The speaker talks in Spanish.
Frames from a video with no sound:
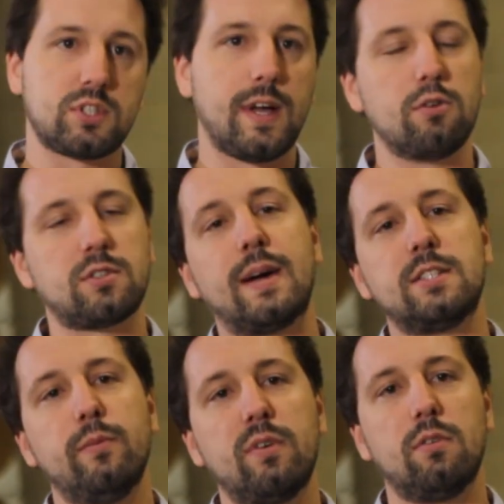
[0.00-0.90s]
dos años a
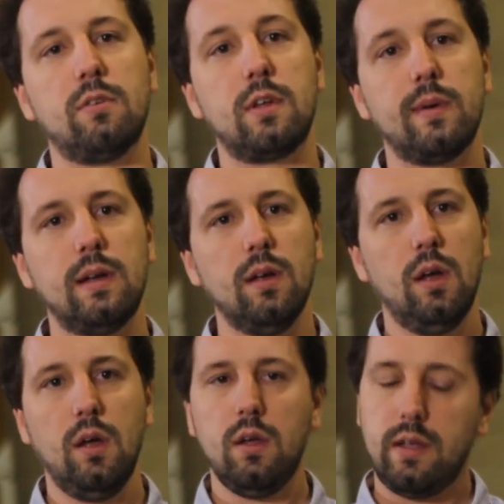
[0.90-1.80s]
máximo nivel
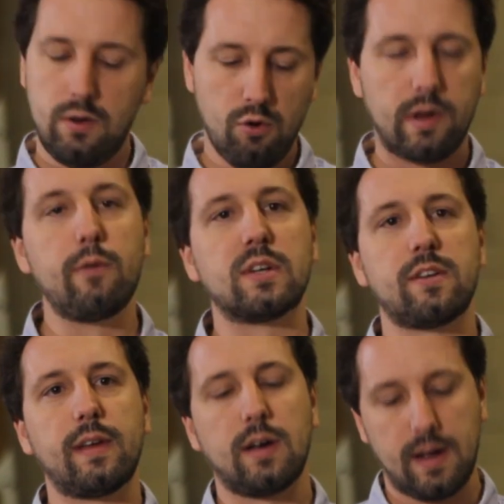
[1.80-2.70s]
y luego que lo
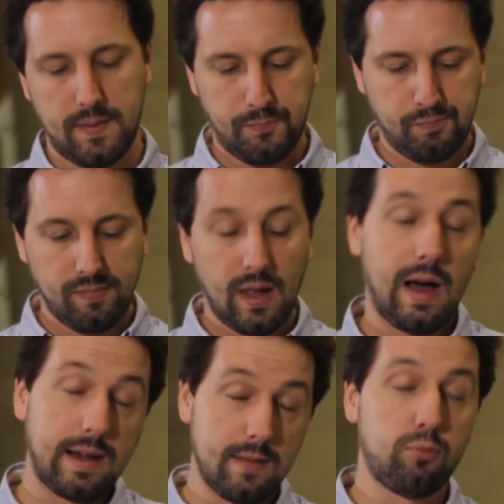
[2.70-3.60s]
ibas a dejar.
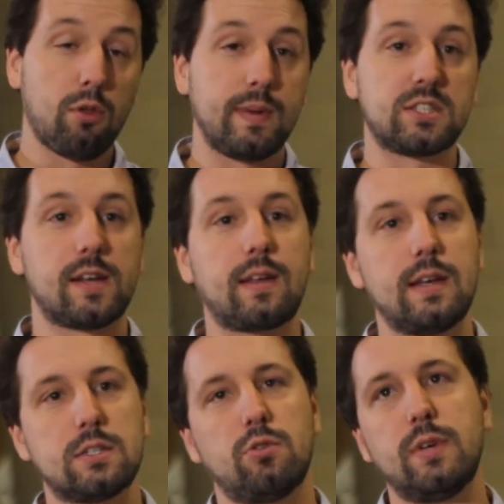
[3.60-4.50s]
Alguien pudo pensar
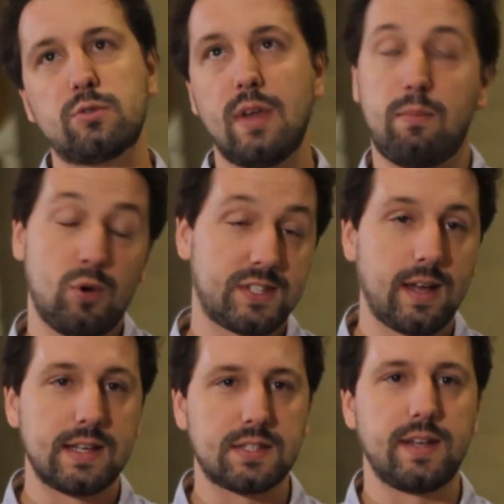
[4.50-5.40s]
que esto es una
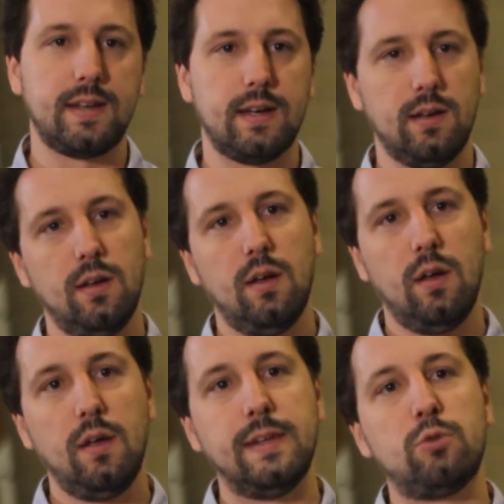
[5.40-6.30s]
puesta en escena
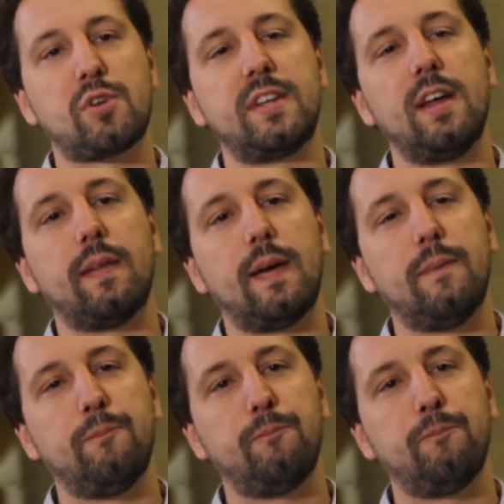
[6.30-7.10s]
de tu retirada.